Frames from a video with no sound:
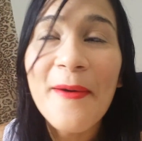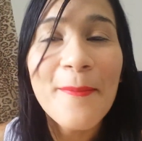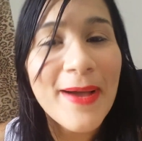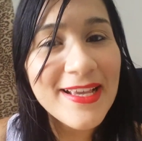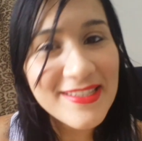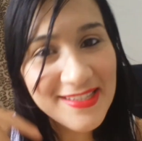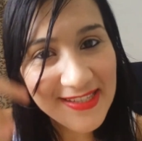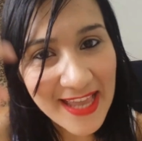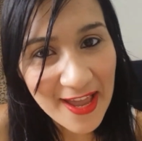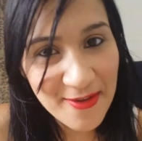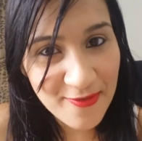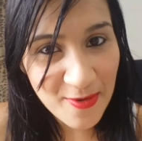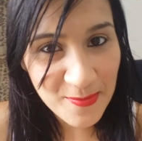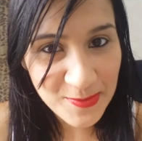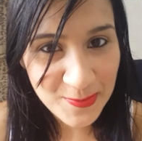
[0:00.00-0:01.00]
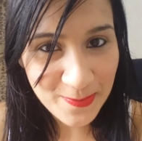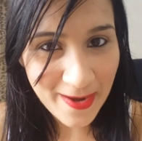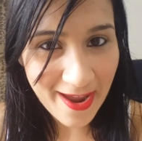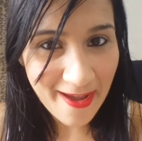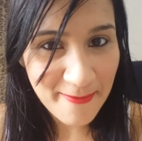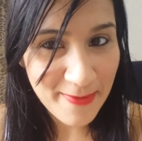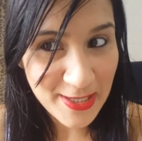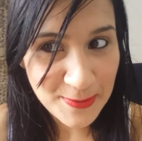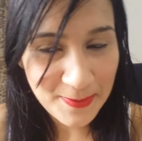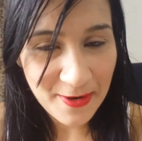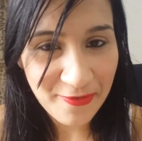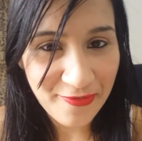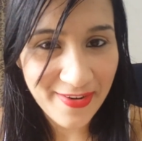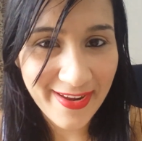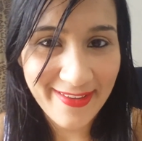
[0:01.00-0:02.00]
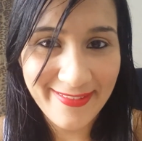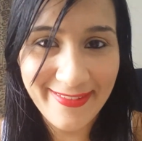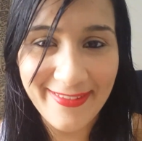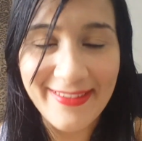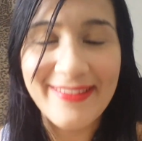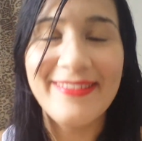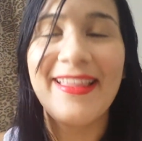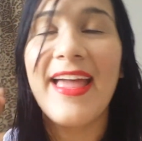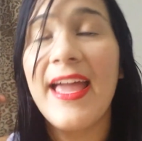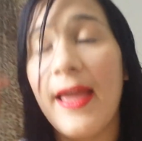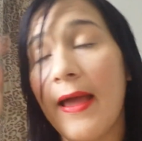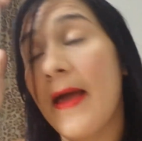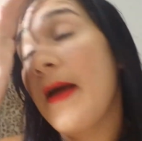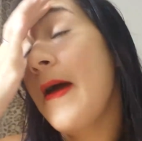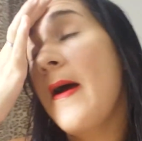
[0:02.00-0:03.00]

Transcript: Mas isso aí vamos pra, mais pra frente, né?